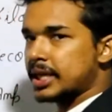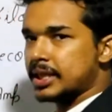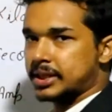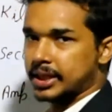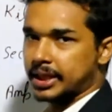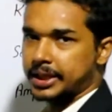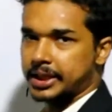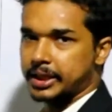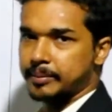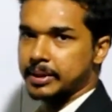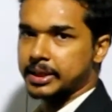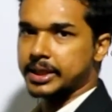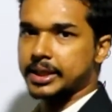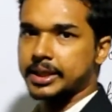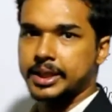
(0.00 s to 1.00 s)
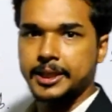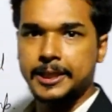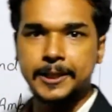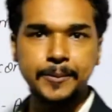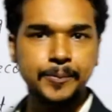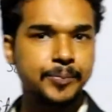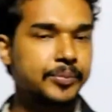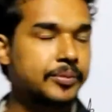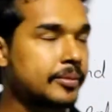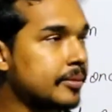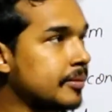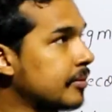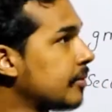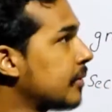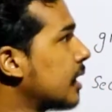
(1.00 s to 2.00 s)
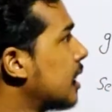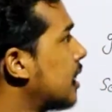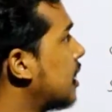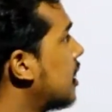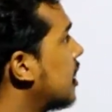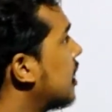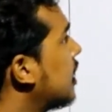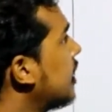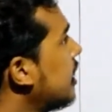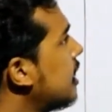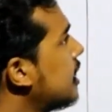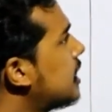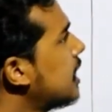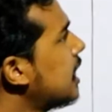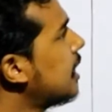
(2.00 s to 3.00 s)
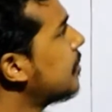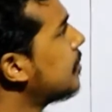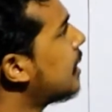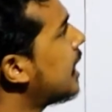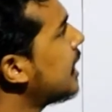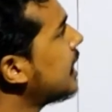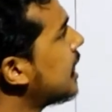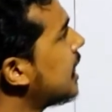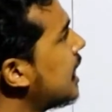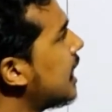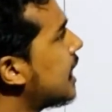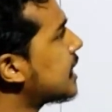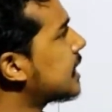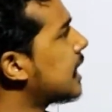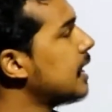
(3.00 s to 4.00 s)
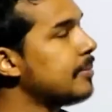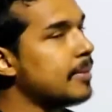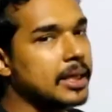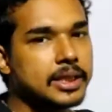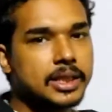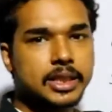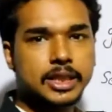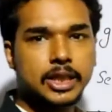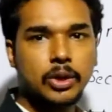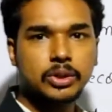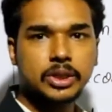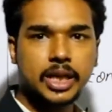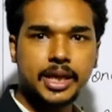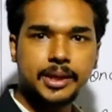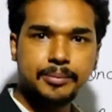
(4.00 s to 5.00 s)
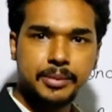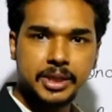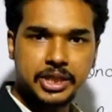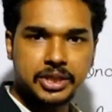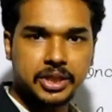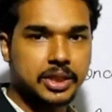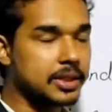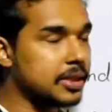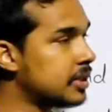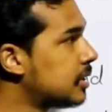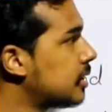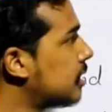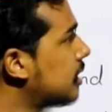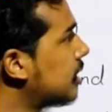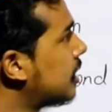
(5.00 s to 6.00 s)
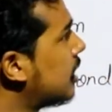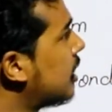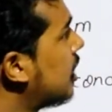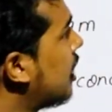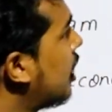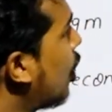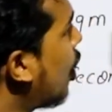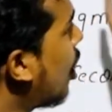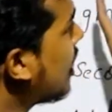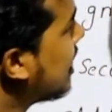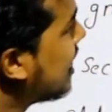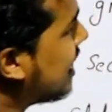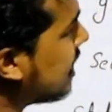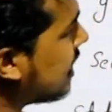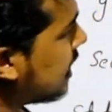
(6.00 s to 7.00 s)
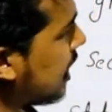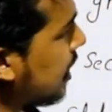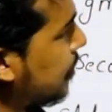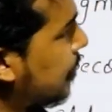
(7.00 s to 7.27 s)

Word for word: है सेंटीमीटर ठीक है इसी लंबाई का एसआई मात्रक क्या होता है मीटर और किससे